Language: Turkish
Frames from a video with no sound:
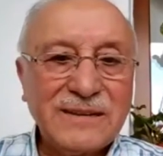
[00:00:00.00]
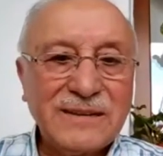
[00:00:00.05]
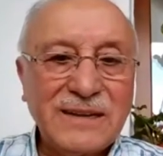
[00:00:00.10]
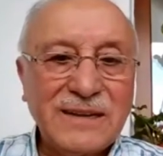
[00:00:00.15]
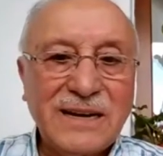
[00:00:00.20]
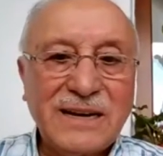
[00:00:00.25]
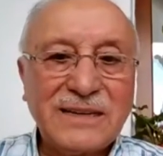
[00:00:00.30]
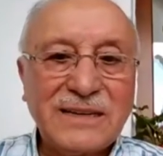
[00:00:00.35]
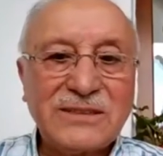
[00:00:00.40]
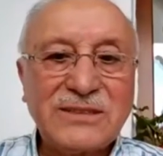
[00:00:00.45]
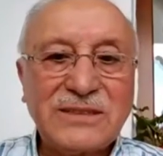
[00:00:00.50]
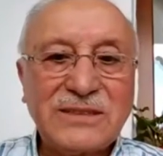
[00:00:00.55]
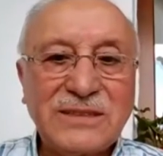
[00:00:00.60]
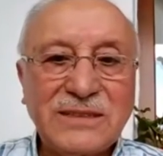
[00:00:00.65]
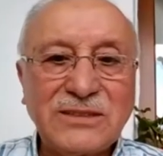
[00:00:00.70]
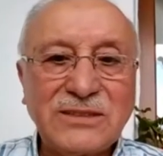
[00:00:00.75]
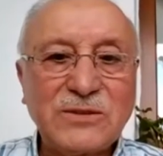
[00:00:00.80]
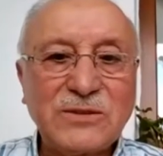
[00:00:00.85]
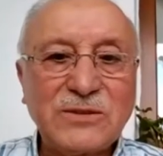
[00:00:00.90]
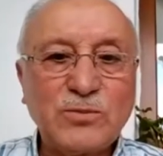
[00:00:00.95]
Yani
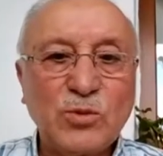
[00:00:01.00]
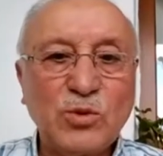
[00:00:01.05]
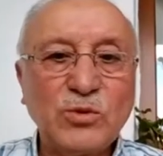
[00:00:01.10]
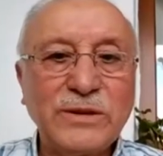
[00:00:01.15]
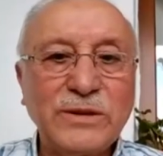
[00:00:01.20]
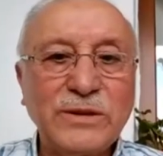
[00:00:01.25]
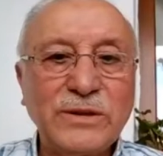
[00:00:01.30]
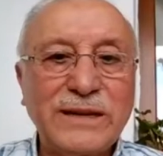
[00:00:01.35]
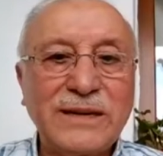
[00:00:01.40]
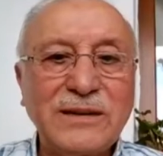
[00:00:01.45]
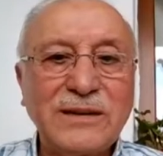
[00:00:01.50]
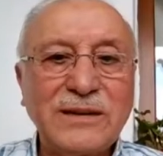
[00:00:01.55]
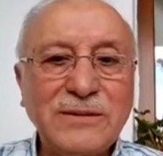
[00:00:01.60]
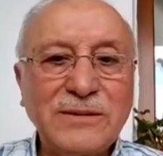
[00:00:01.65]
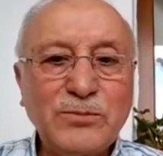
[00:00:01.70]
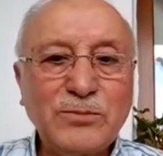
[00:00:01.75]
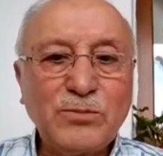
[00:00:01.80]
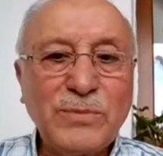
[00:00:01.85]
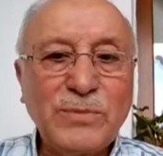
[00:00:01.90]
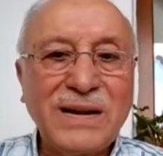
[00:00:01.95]
siz bunların
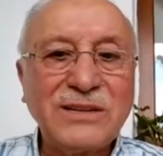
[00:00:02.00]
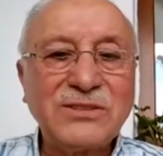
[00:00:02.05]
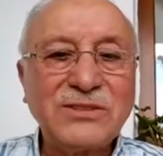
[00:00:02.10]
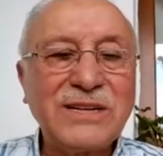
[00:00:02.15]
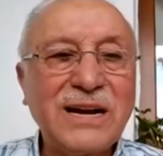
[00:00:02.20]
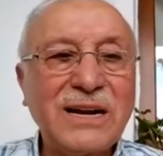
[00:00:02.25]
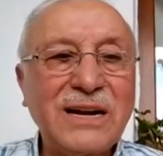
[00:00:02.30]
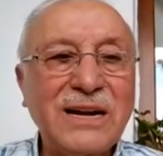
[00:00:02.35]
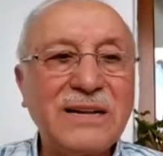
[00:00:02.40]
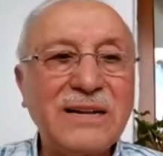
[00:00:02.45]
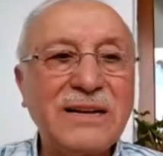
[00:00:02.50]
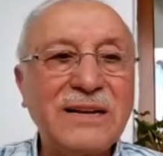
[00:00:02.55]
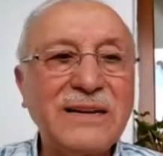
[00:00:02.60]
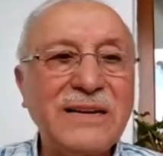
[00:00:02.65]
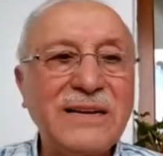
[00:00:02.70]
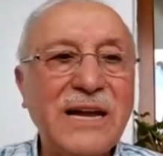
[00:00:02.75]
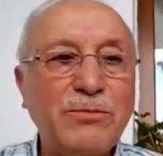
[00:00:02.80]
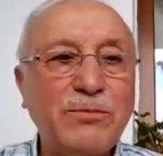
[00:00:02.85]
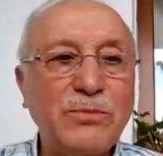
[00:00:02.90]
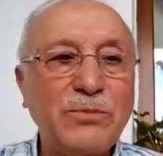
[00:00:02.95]
benzerlerini
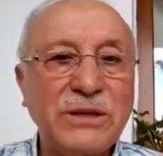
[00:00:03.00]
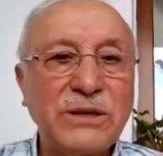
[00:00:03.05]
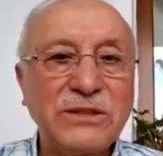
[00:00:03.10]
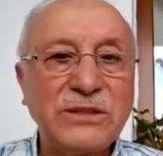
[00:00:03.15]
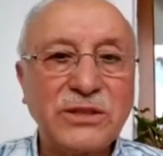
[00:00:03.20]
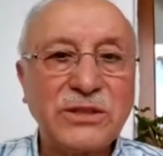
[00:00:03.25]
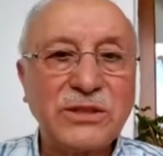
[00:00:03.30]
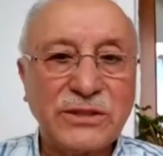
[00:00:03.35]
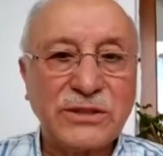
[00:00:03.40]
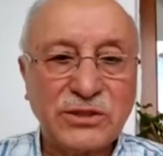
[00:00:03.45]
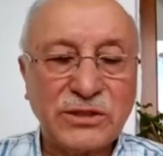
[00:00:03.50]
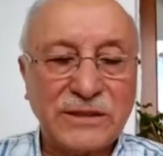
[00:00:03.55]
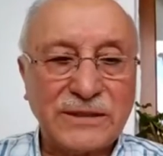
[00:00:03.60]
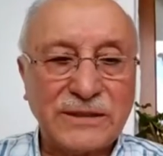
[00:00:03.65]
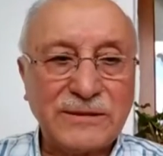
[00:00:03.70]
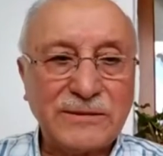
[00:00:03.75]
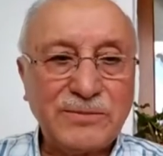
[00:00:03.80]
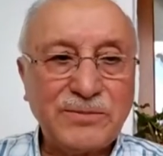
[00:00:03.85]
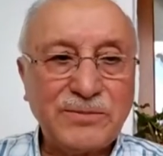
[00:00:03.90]
yapmaya çalışın